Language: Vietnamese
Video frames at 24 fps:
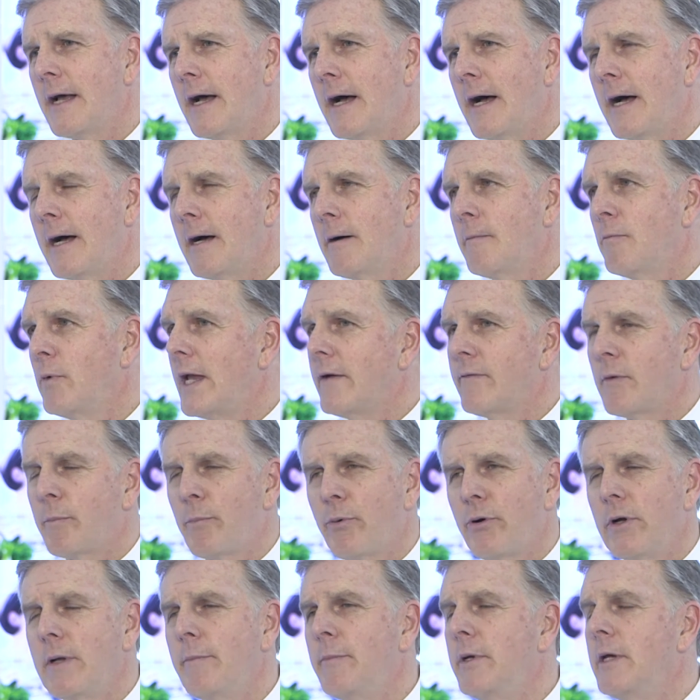Um, we have
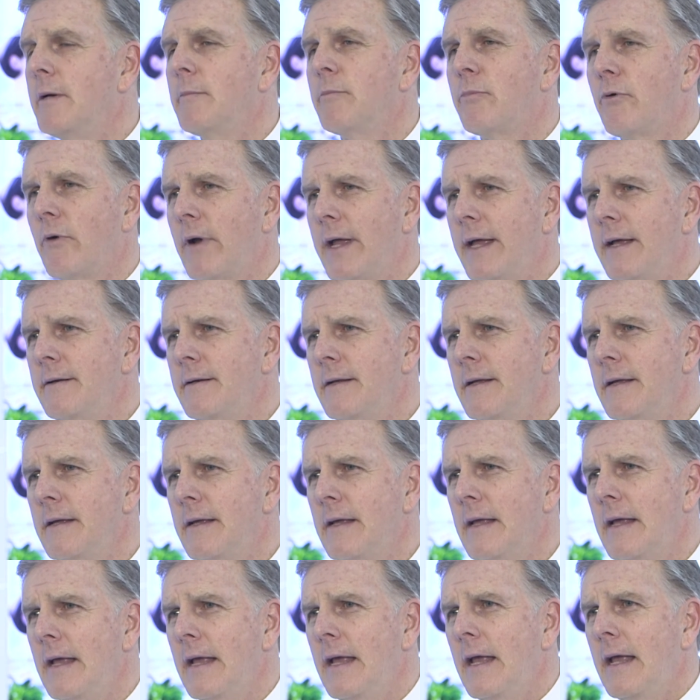a premium brand
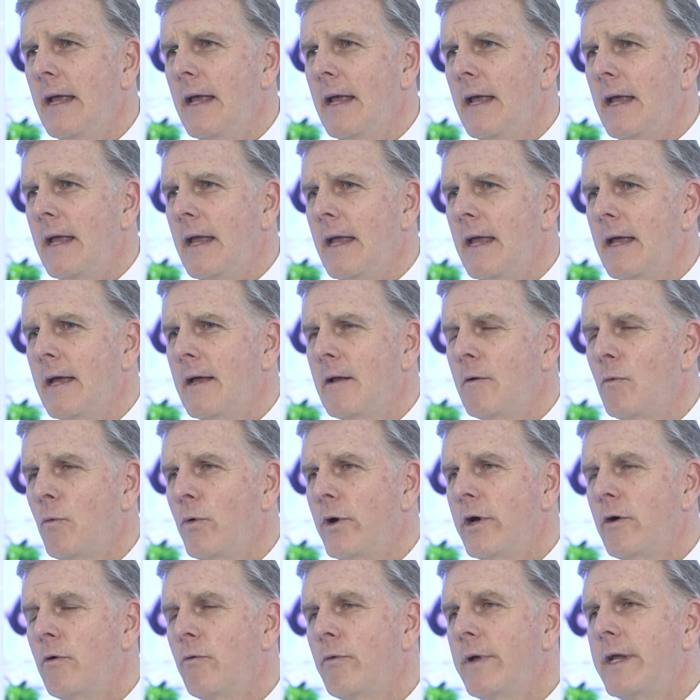and
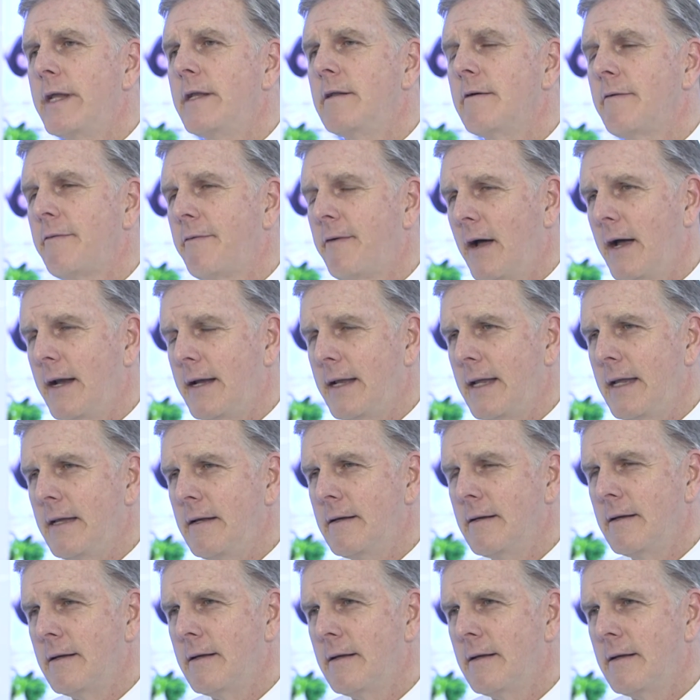we're redefining